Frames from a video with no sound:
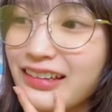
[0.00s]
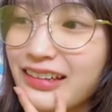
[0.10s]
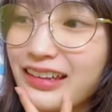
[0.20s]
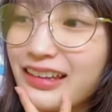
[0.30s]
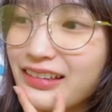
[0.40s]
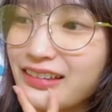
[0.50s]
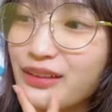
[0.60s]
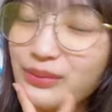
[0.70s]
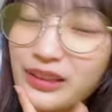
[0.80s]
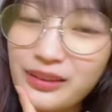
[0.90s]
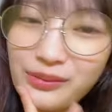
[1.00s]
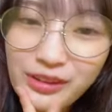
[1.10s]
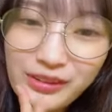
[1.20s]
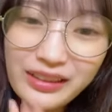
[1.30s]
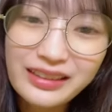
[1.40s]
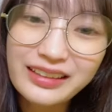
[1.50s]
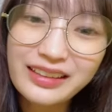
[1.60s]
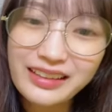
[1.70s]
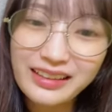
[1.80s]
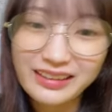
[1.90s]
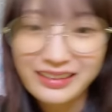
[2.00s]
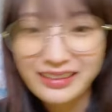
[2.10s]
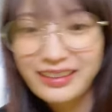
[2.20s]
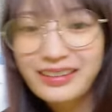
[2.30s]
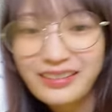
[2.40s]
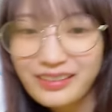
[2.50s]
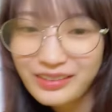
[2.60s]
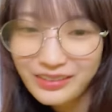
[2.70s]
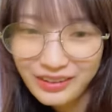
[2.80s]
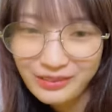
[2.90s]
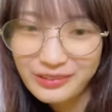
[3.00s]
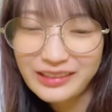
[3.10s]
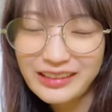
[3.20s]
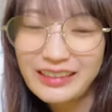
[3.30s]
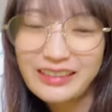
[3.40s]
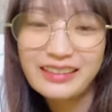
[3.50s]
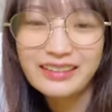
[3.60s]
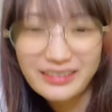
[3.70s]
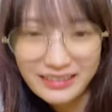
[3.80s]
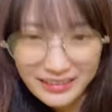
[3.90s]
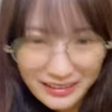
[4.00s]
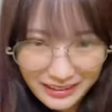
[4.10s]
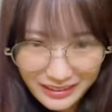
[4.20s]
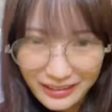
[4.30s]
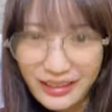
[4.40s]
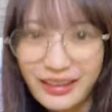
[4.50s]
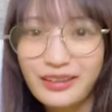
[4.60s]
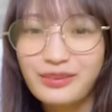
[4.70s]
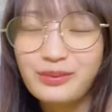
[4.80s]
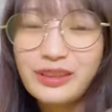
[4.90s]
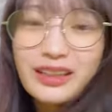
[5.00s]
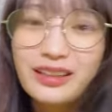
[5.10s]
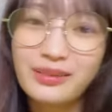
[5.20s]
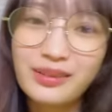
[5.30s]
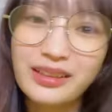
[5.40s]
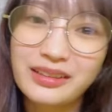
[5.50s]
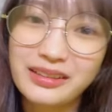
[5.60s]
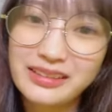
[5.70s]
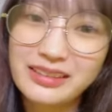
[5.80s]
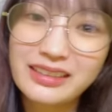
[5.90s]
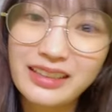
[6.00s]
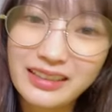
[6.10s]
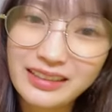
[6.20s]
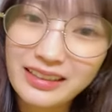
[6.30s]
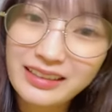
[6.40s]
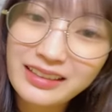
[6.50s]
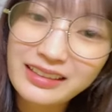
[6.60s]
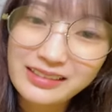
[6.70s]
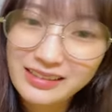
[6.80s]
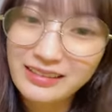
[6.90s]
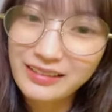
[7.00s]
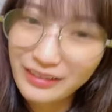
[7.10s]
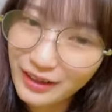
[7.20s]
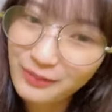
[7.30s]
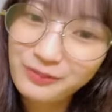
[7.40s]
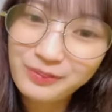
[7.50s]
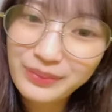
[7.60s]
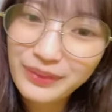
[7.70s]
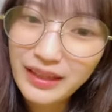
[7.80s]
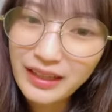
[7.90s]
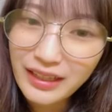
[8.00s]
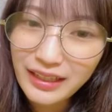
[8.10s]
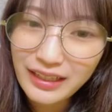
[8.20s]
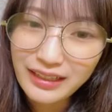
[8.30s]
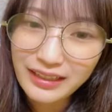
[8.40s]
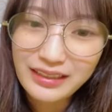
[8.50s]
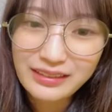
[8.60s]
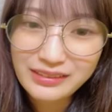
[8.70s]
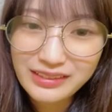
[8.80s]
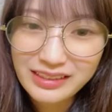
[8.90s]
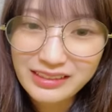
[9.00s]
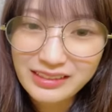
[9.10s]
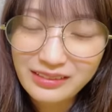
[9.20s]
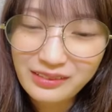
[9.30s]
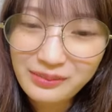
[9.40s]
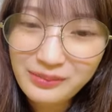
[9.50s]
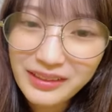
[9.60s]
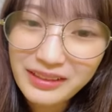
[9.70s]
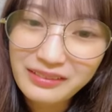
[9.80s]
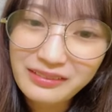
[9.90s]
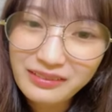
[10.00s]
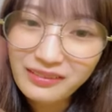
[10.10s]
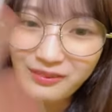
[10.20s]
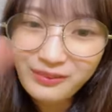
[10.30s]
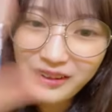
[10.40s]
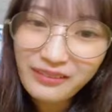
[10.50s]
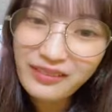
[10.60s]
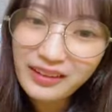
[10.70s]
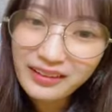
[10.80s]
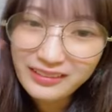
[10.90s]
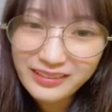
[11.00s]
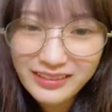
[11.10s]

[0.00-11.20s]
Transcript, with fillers: ねやっぱ眠い時は寝なきゃいけないから」とか思ってはいみんな眠かったら全然寝ていいですからね。とちゃんさんこんばんにこんばんは